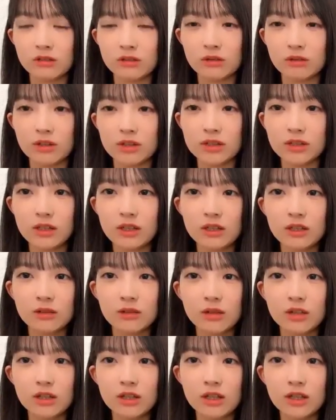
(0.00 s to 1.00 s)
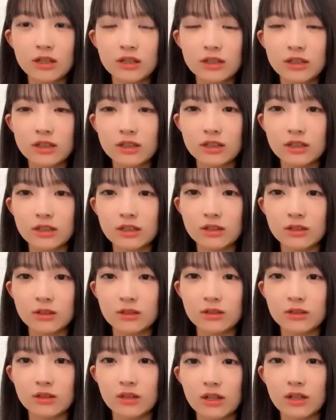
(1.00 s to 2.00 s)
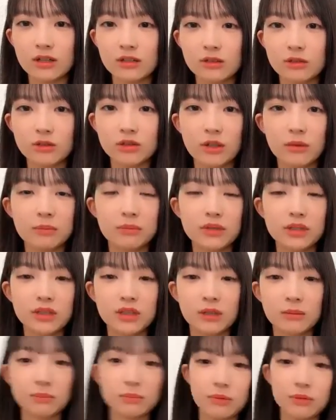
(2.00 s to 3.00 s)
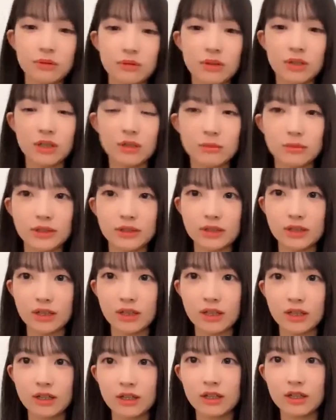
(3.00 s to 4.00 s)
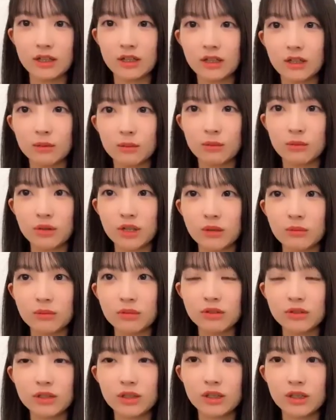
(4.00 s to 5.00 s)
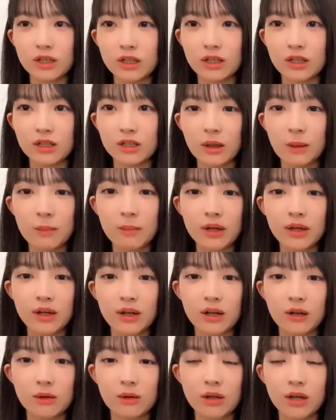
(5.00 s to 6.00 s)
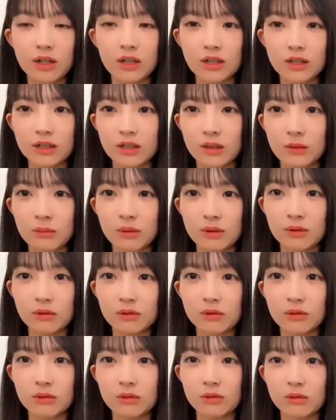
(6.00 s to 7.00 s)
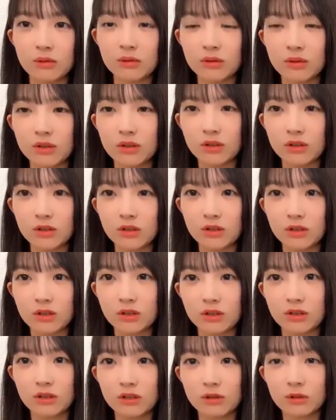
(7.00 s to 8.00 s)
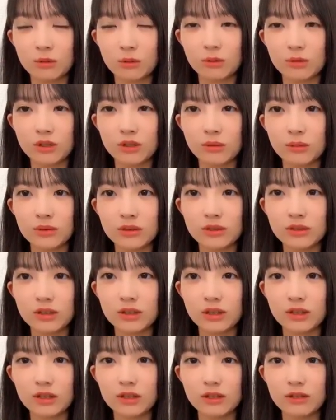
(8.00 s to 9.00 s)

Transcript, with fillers: うんギザガの新しいシングルがの選抜発表がありましたねもうエモすぎて何枚買おうかなって今のところ思ってますね